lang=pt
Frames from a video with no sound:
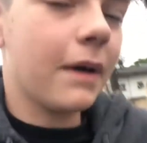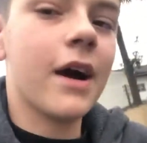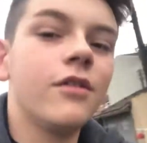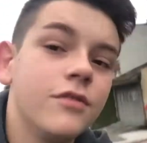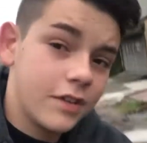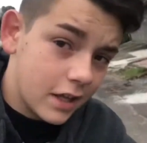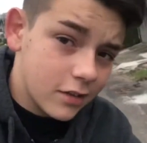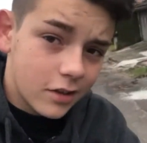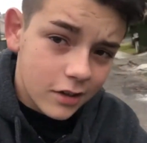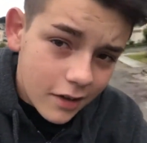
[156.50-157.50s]
Pega um
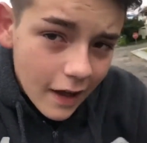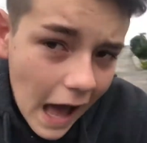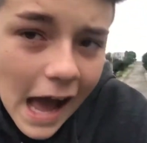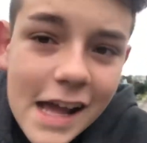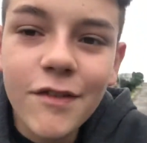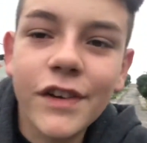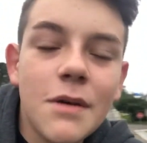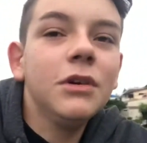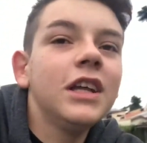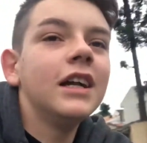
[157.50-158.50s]
vento, aí ele fica
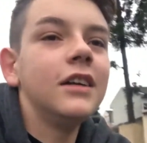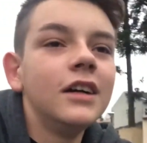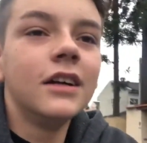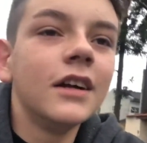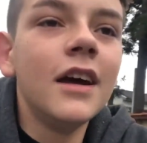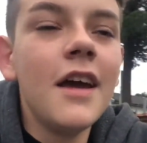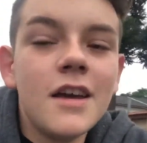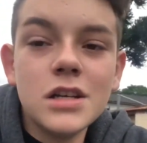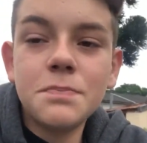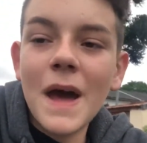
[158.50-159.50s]
mudando.
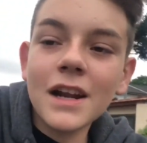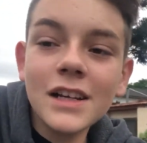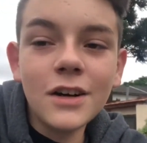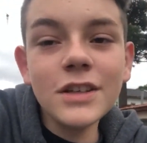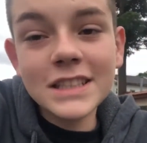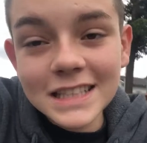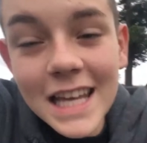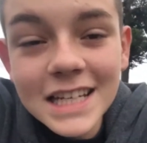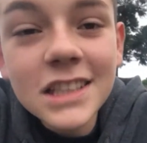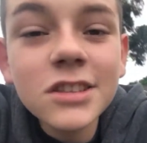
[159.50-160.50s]
Eu espero que não
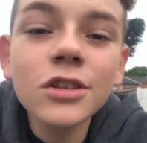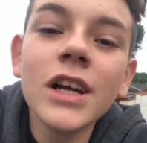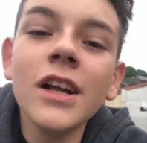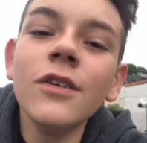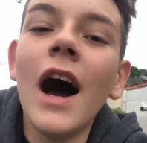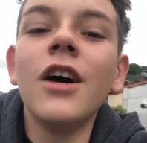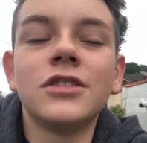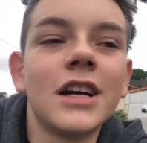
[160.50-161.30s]
esteja estourando o áudio,